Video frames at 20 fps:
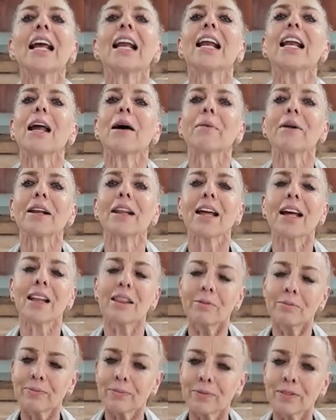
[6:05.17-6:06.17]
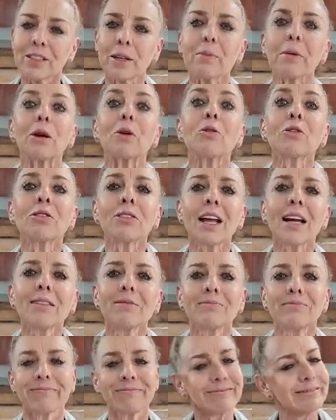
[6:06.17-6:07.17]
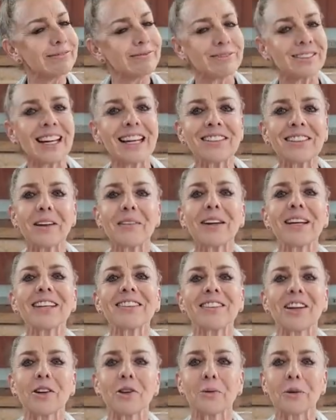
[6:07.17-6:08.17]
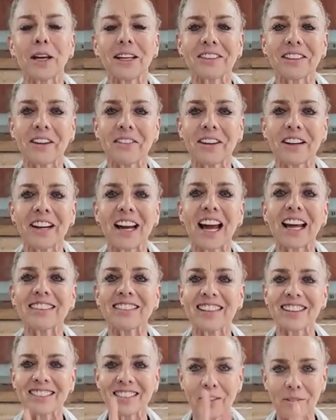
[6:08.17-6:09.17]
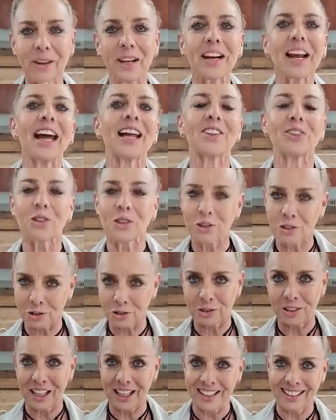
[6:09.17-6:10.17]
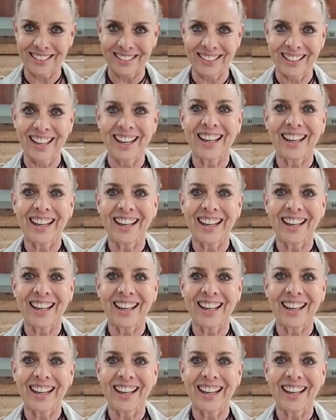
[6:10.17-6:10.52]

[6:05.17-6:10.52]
la verdad, si me gusta, ya saben que se los voy a saber, hacer saber a todos ustedes.